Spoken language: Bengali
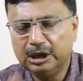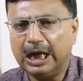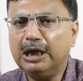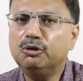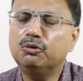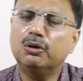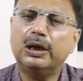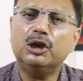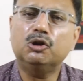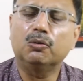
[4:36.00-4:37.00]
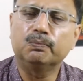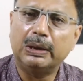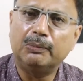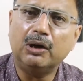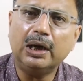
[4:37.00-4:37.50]
সেই সুযোগে
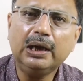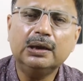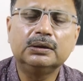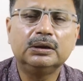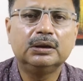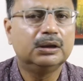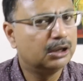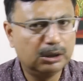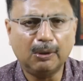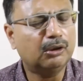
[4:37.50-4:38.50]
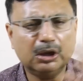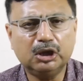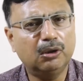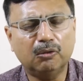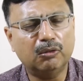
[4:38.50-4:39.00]
সদ্ব্যবহার জীবনকৃষ্ণ